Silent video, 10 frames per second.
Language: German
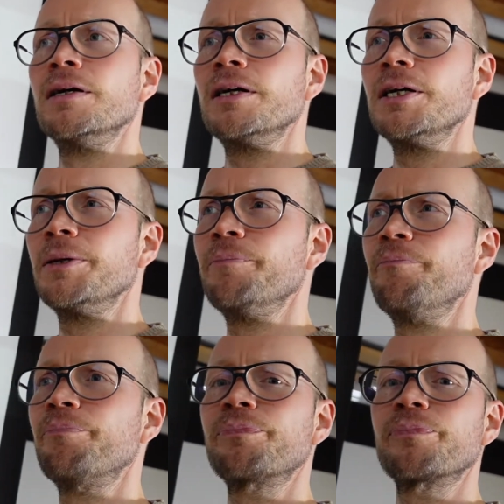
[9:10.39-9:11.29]

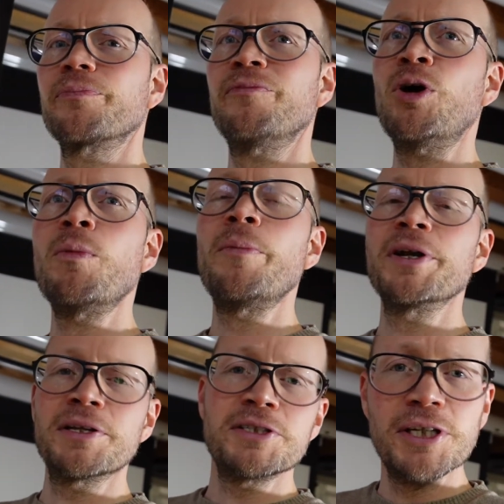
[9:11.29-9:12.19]
Ähm, Warum aber
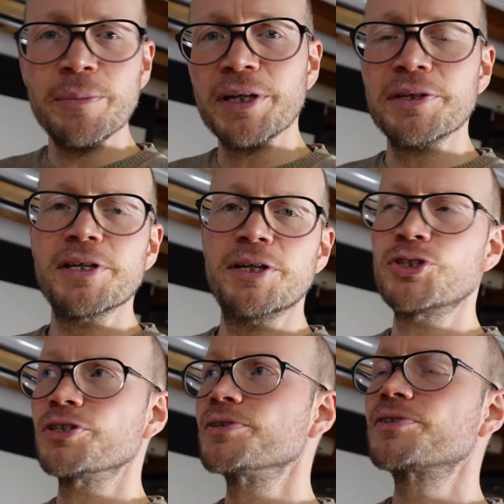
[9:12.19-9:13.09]
dann nicht immer ein
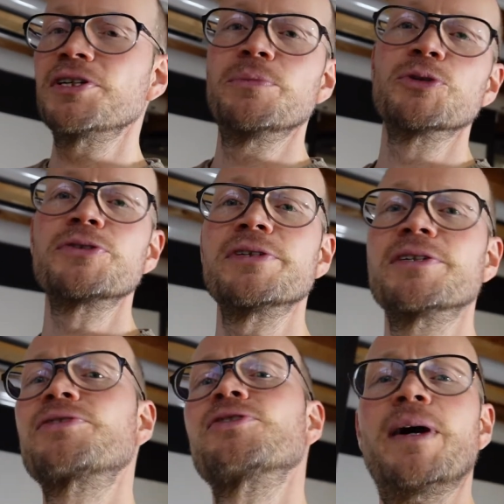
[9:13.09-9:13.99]
Tension-System nutzen?
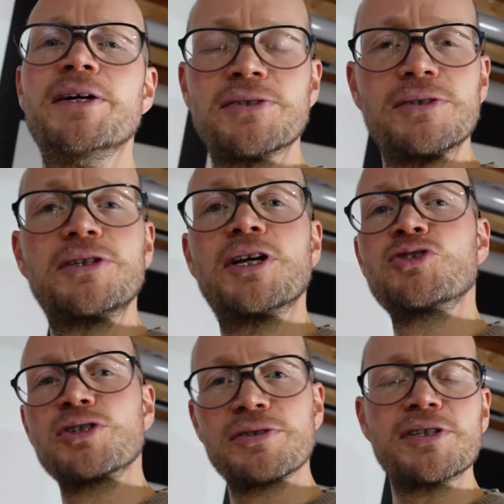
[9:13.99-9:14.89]
Also zum einen sind die
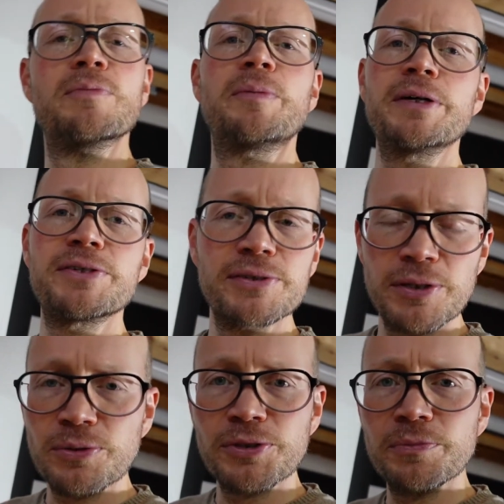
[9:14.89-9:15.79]
Tension-Systeme meistens
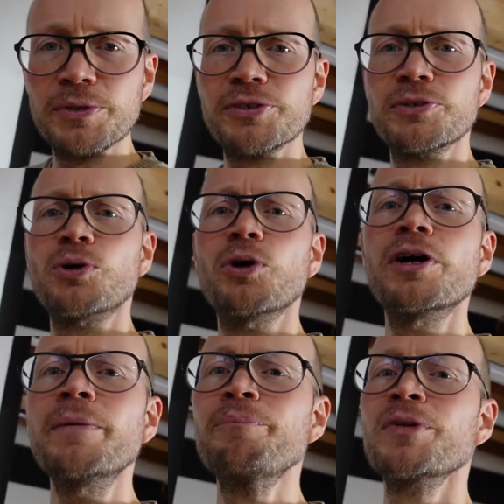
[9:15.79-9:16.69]
natürlich ein bisschen
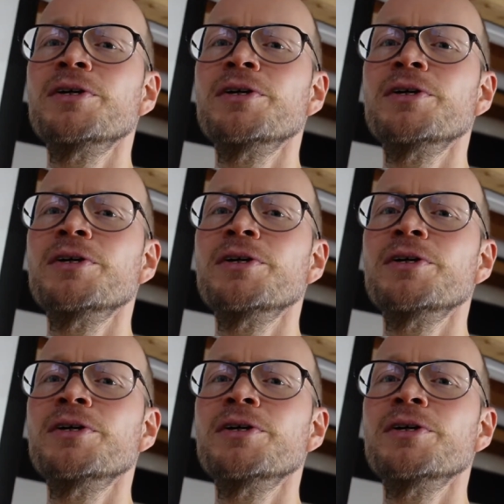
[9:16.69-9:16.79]
teurer.